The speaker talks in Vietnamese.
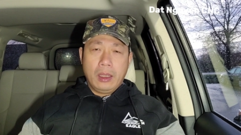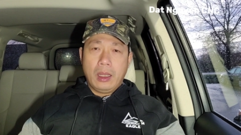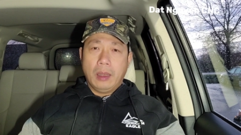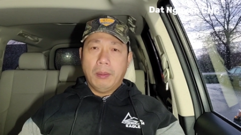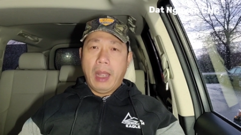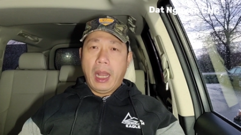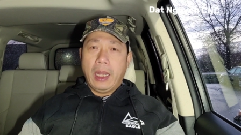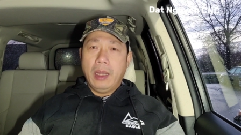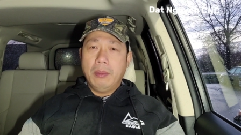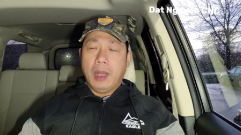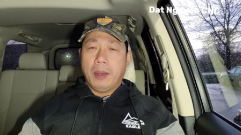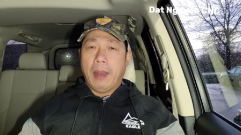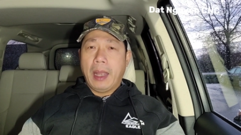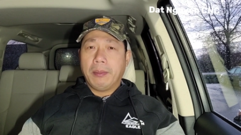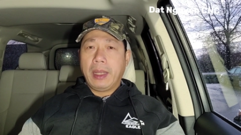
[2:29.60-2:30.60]
nhưng mà nếu
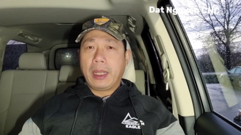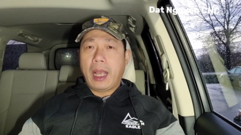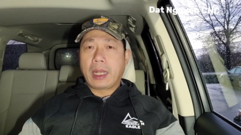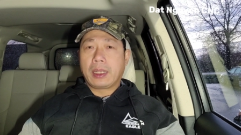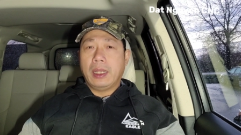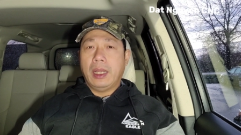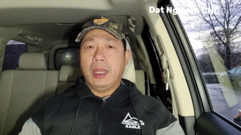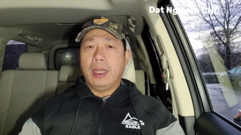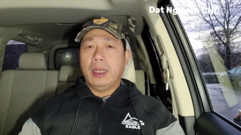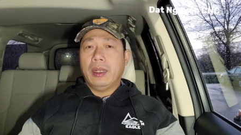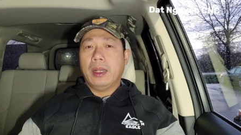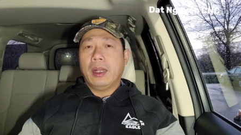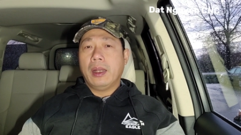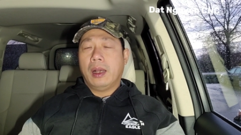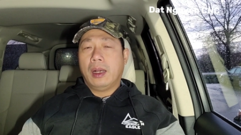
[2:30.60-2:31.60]
mà bạn biết cách thì
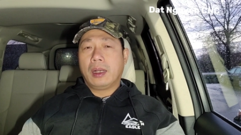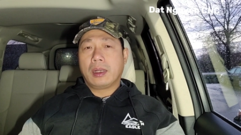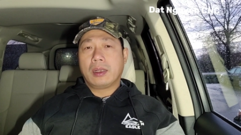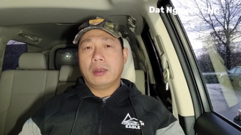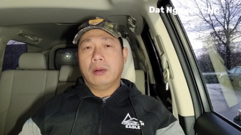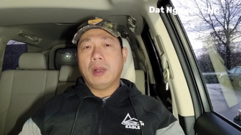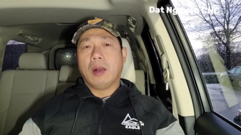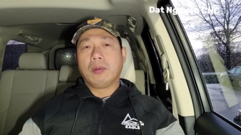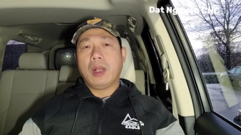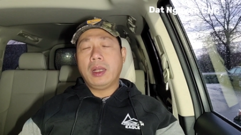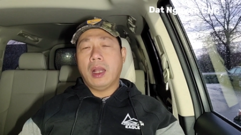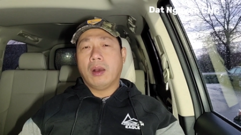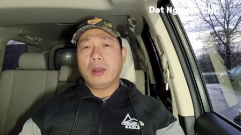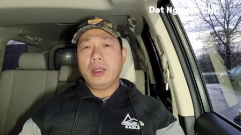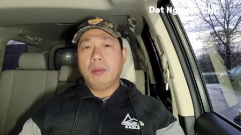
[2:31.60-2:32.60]
nó cũng không
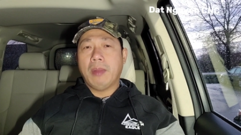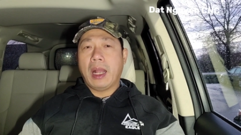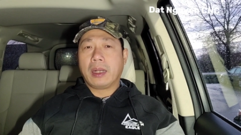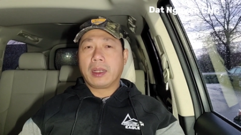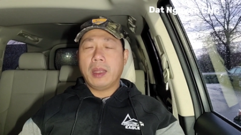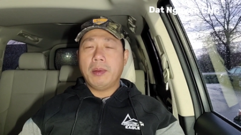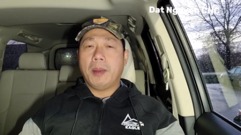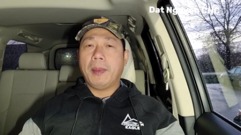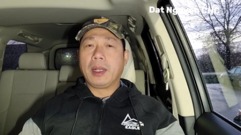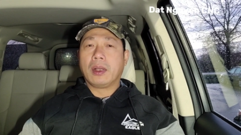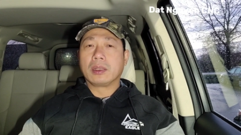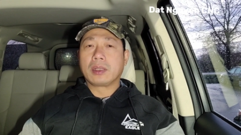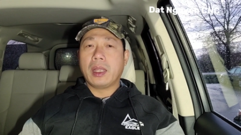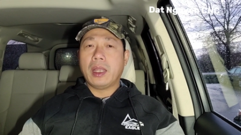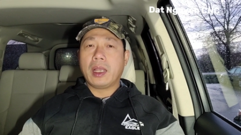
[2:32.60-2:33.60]
đến nổi nhưng mà khi mà mình
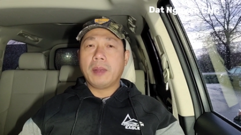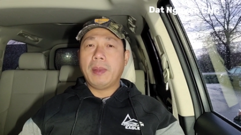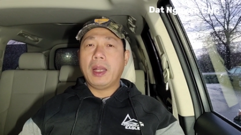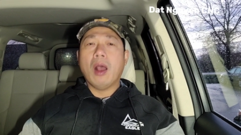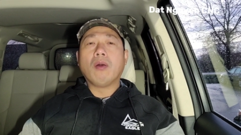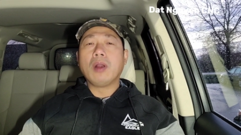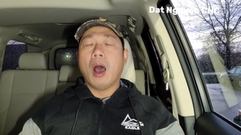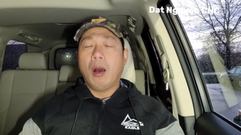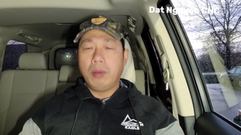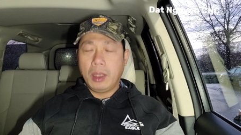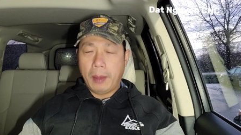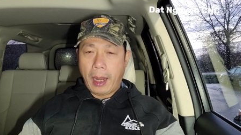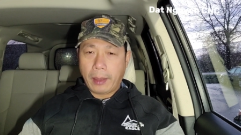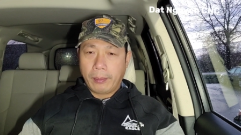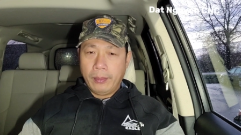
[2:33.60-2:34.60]
có tiền cái mình đổ đốn
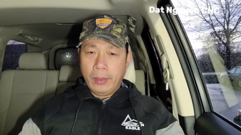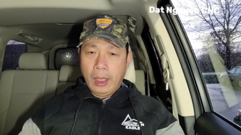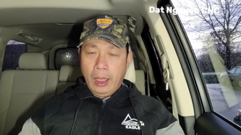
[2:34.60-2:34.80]
các bạn